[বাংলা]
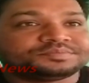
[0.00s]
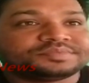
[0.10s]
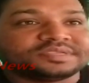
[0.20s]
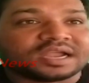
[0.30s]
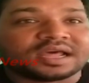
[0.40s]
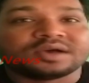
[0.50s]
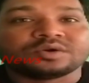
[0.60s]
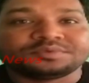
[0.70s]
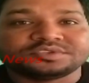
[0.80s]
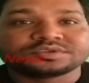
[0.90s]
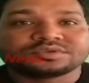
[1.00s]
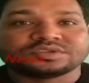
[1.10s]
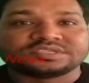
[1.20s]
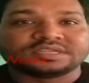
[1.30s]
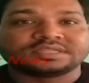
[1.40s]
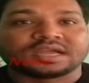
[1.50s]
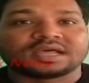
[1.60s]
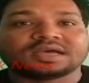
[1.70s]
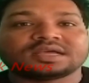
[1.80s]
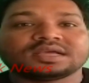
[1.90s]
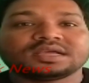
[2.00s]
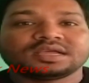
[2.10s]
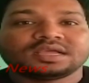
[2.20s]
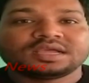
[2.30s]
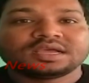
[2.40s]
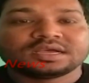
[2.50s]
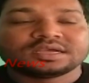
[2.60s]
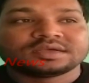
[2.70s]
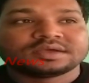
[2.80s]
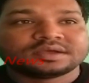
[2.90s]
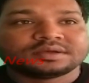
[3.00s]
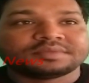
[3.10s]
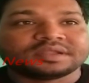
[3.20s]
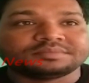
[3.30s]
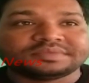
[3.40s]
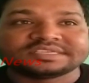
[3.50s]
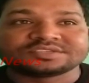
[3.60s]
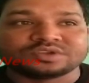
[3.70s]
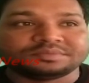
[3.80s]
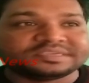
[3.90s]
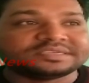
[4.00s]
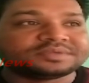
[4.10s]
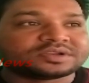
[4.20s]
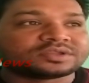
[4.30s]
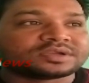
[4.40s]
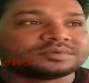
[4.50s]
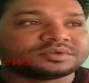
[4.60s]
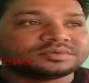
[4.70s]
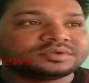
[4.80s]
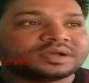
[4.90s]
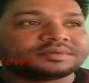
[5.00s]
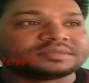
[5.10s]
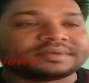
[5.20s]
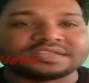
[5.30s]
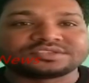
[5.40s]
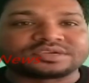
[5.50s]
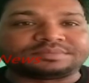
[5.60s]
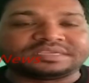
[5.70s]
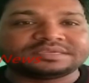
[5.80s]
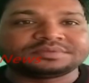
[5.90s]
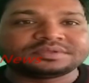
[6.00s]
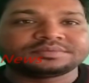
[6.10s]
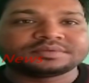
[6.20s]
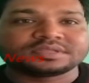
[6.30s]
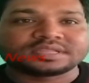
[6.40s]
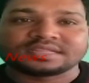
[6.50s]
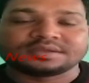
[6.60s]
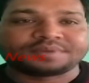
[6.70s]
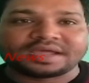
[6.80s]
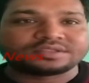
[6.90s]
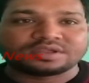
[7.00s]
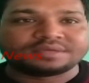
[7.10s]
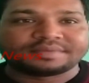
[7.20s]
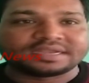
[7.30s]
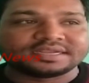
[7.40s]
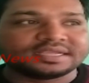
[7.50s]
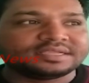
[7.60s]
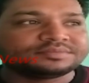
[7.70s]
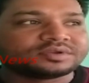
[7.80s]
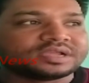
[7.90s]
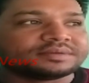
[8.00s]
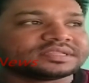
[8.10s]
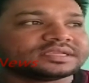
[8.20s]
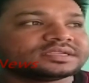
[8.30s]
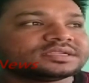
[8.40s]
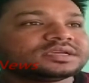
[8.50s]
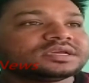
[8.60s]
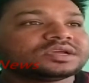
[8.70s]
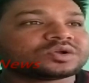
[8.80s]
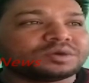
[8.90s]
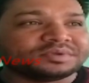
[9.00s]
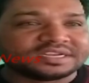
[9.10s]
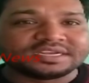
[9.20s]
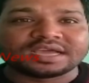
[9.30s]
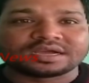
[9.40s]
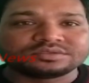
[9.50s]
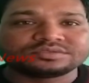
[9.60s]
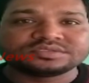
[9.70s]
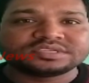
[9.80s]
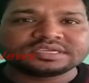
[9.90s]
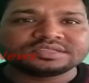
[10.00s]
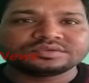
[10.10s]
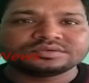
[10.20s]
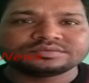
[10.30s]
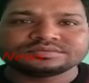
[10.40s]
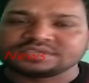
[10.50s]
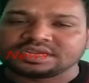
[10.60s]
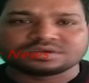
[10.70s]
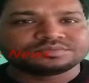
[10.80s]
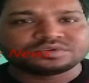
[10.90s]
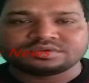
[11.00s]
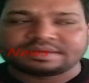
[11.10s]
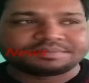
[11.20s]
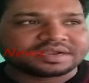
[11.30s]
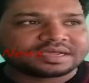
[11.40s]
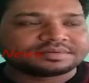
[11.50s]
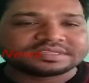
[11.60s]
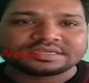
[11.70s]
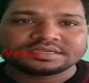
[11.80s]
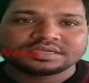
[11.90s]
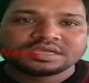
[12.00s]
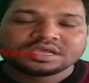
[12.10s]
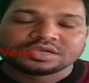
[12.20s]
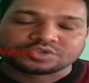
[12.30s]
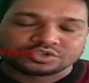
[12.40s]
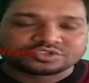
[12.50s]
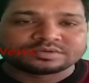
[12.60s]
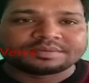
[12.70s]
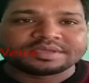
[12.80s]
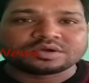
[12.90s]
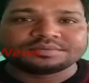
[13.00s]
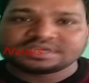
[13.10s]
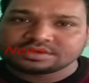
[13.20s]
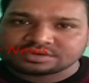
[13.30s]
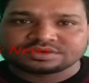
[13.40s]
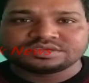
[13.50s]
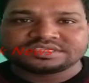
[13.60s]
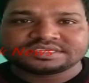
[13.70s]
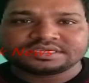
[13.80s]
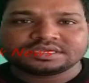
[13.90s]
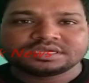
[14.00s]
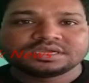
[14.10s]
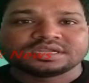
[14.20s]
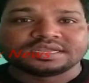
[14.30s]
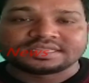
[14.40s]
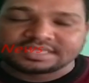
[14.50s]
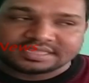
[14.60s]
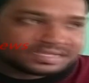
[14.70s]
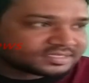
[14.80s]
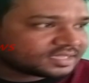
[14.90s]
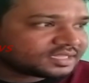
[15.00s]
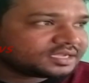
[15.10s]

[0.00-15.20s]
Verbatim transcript: যারা অভিযোগ করছে তারা মানে বিশেষ করে বিজেপির কথা বলবো আমাদের বাণিজ্যকে বিজেপির তাদের পায়ের তলে মাটি নেই বলে আমাদের কমিটি নিয়ে আঙুল তুলছে কিন্তু সেরকম কোনো ব্যাপার না আমাদের স্বচ্ছভাবেই কমিটি গঠন হয়েছে নেতৃত্বের সাথে